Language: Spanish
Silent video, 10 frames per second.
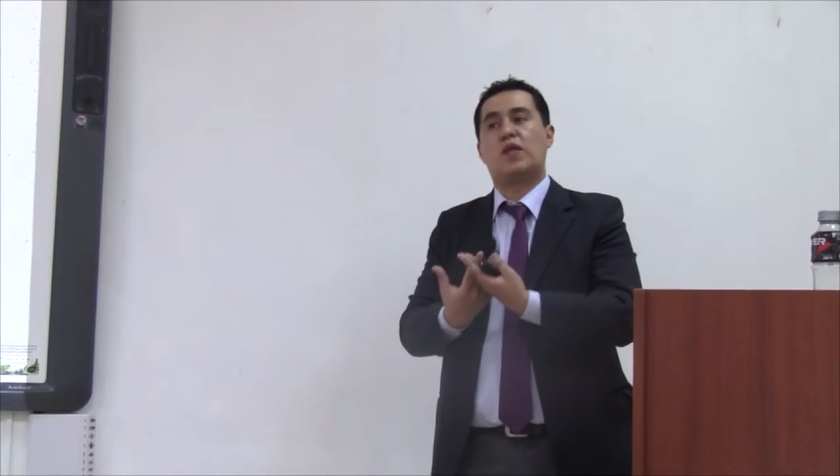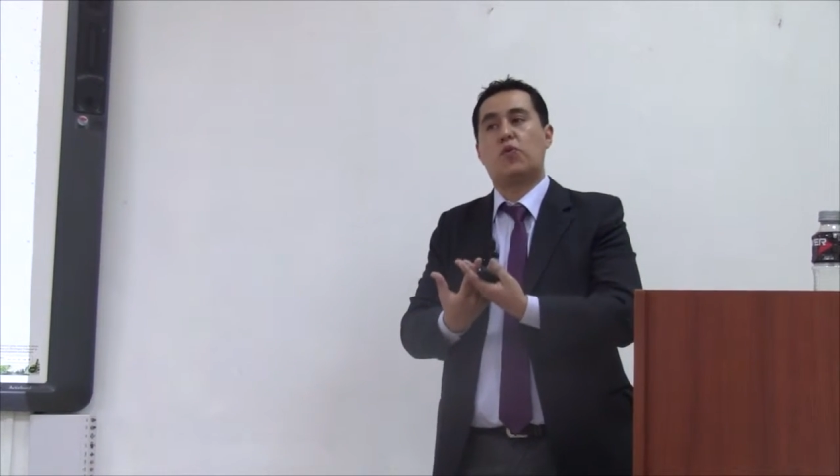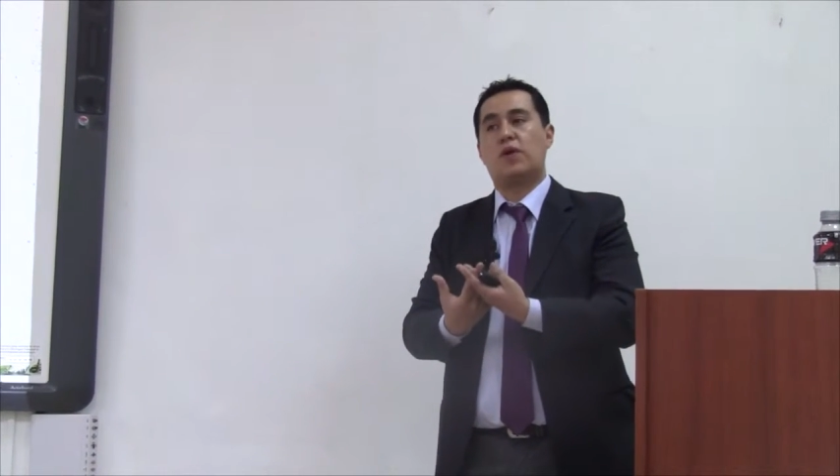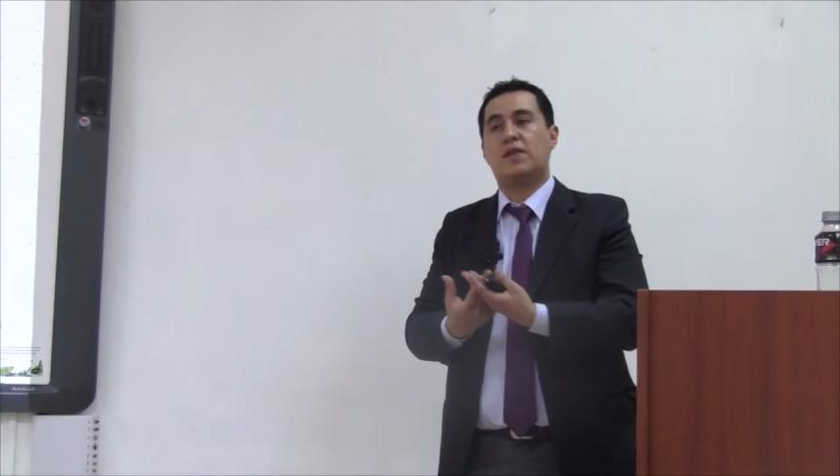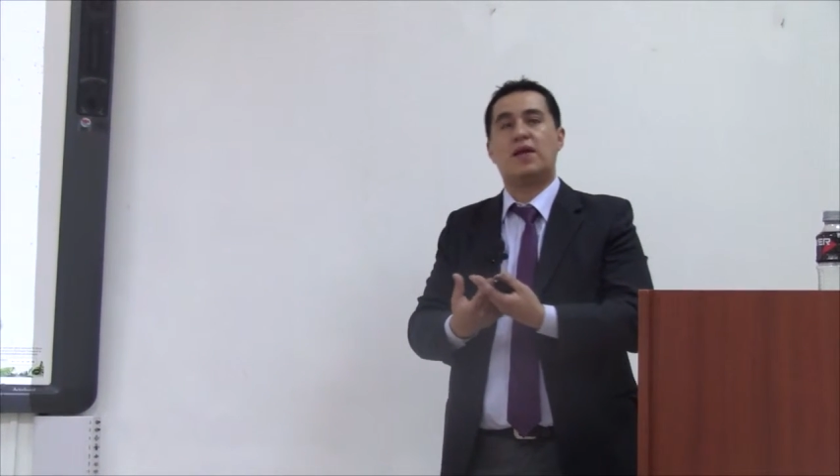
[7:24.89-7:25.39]
una
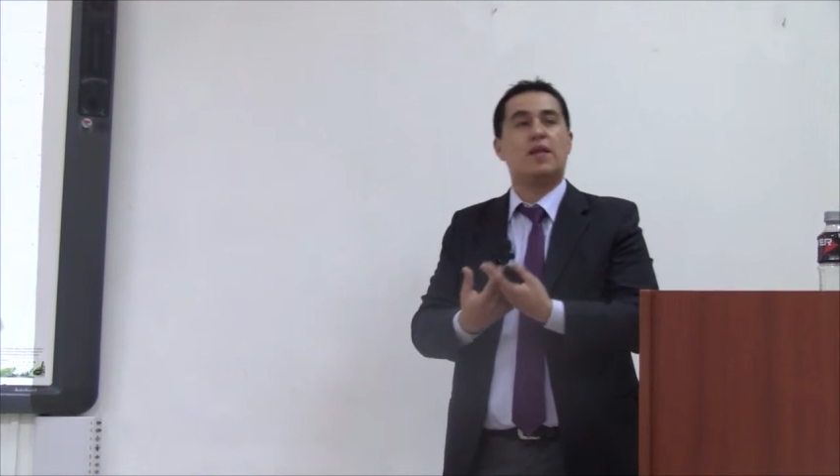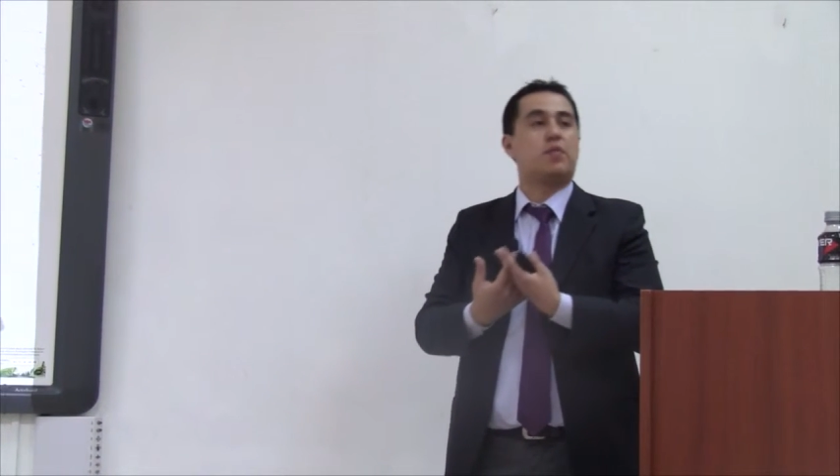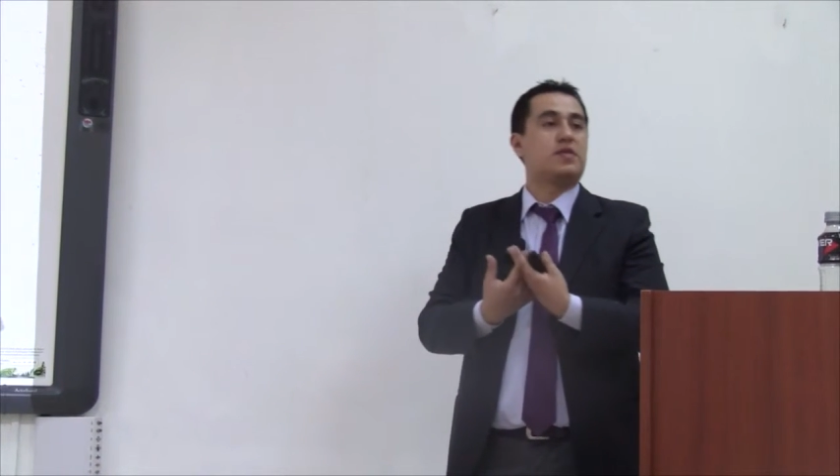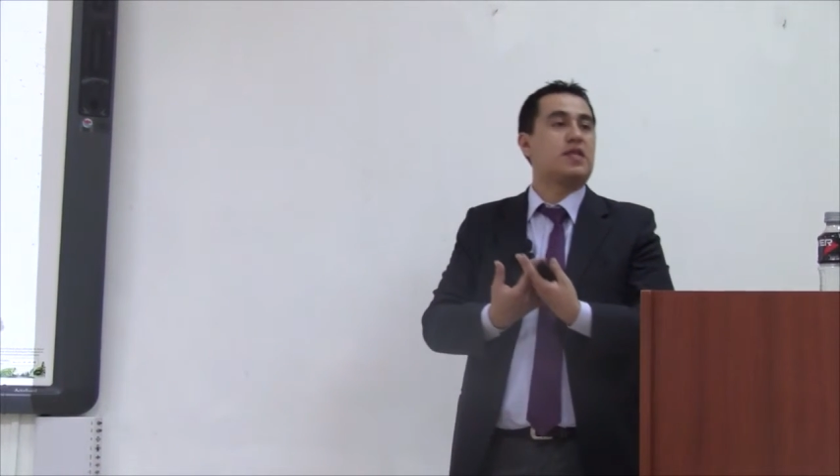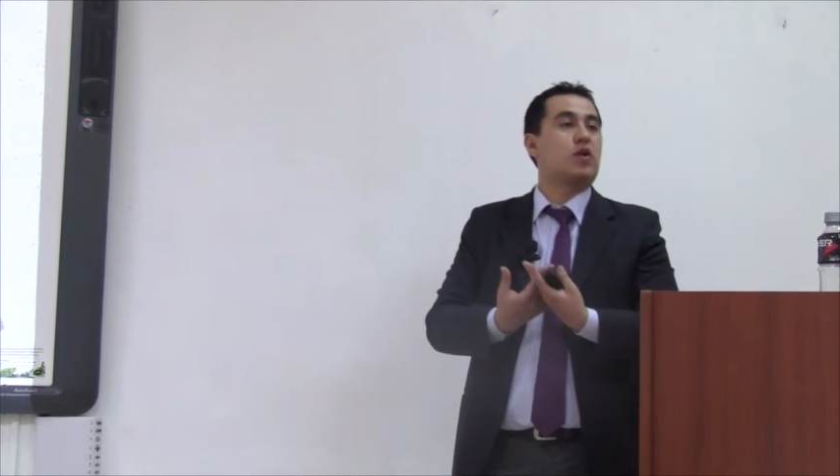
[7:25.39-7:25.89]
cuenta y
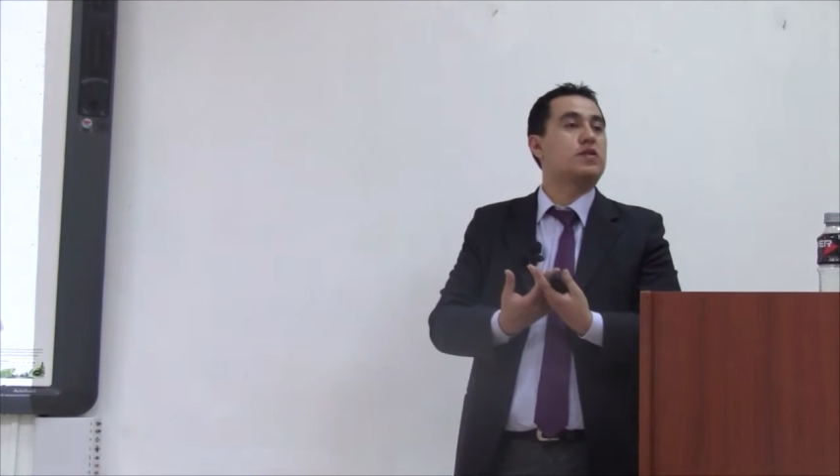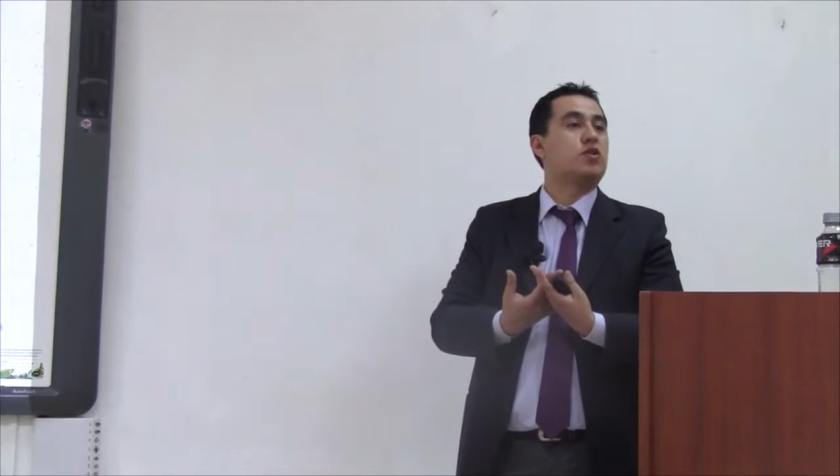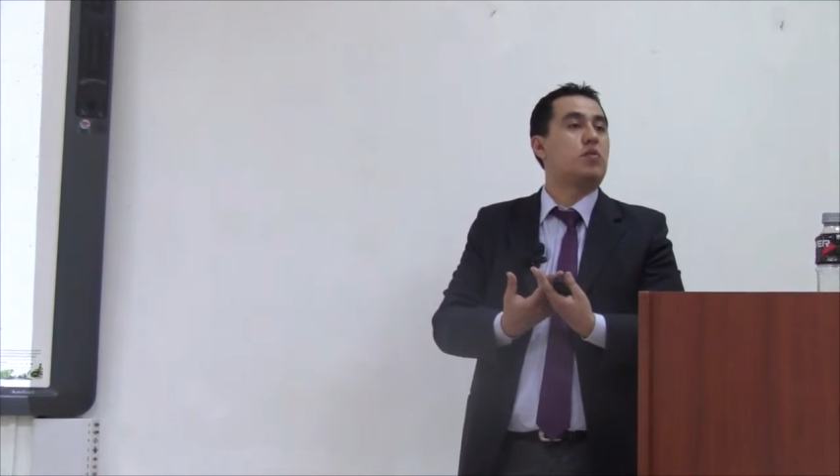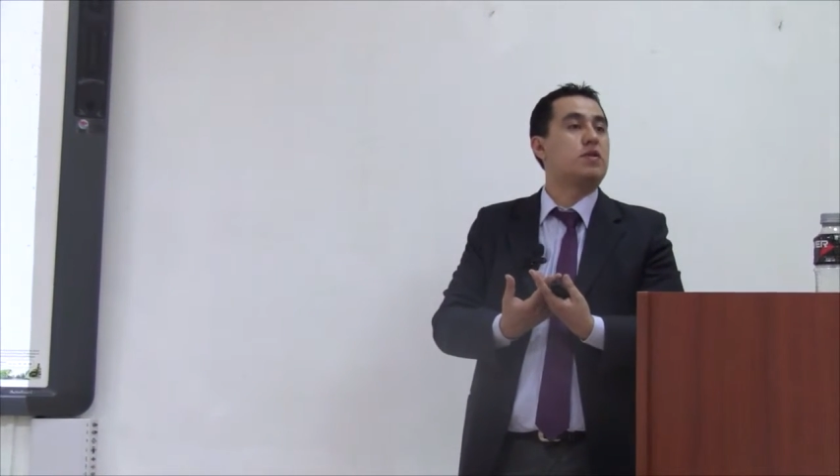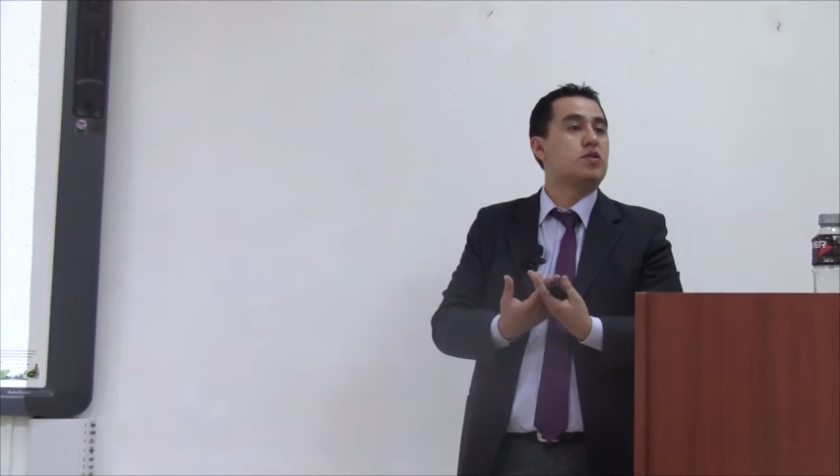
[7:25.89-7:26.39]
depositar los
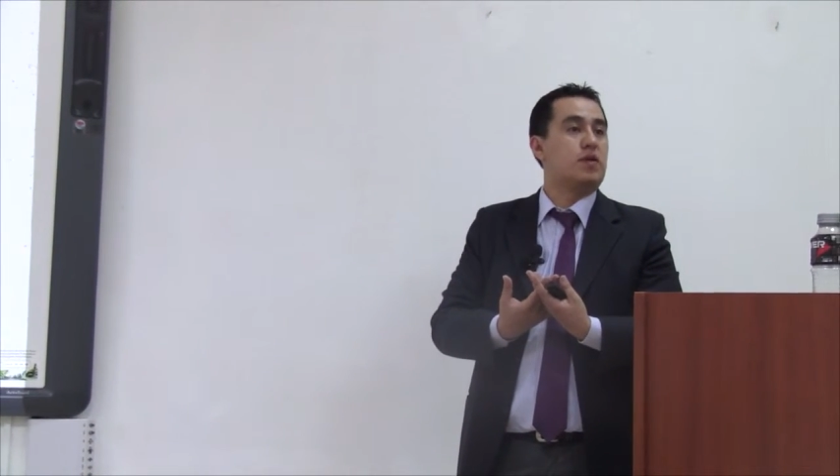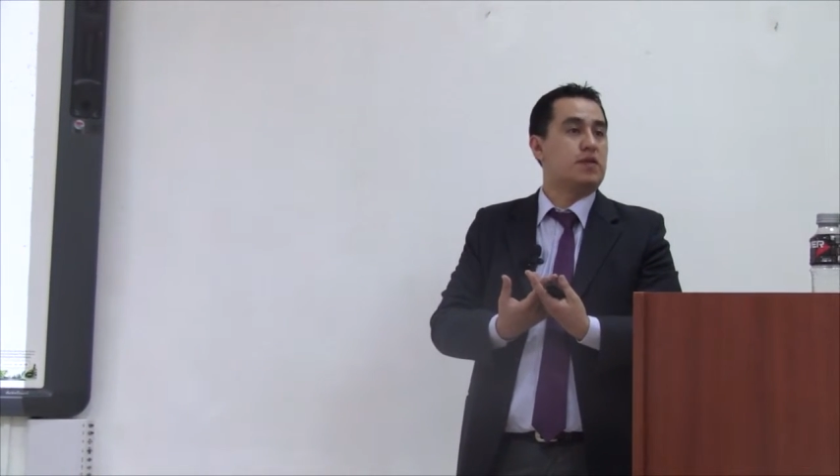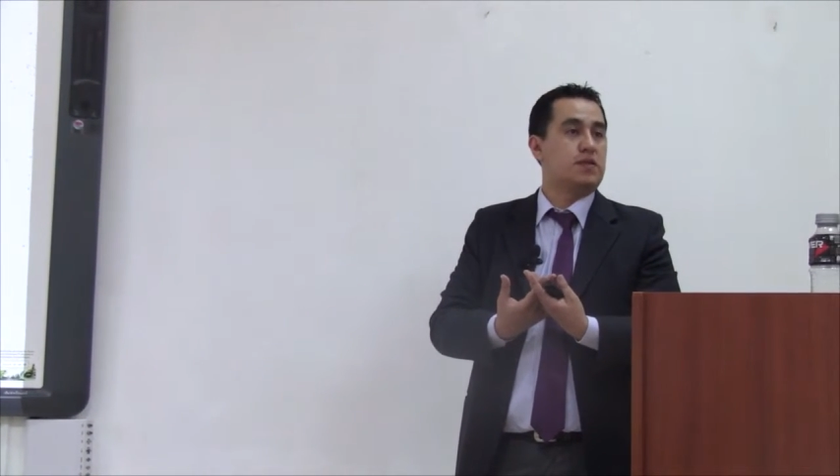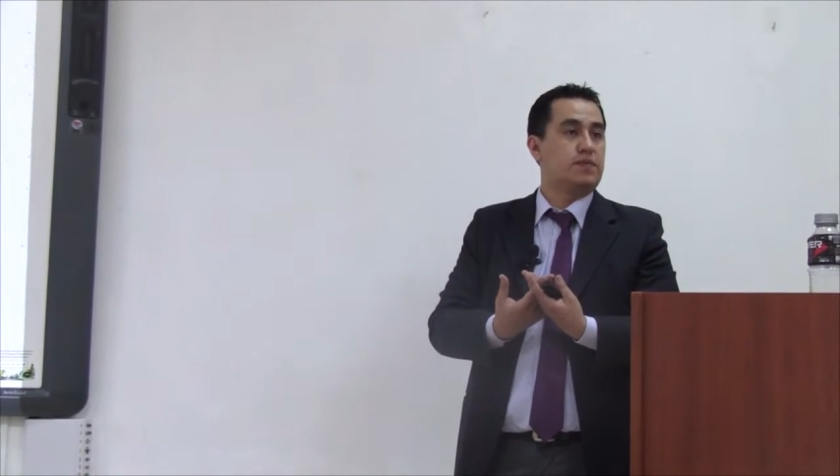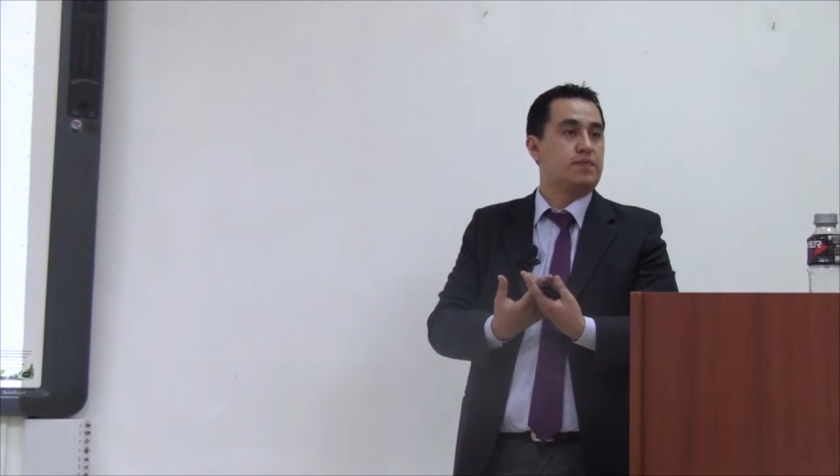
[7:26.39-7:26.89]
5.000
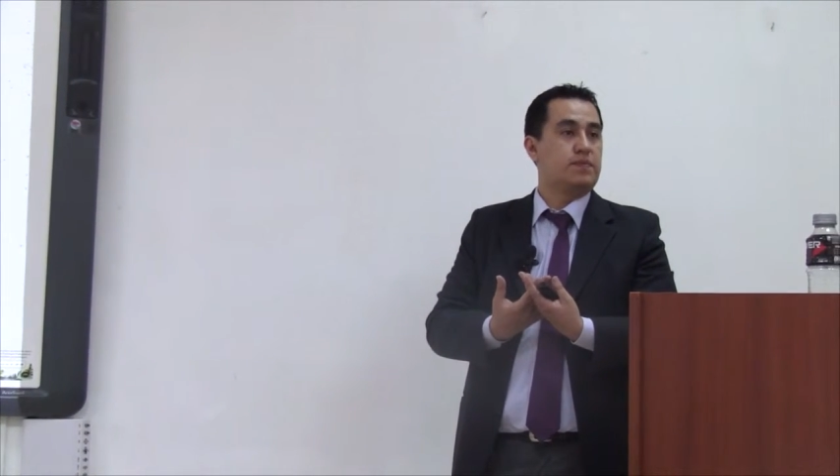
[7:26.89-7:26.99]
soles.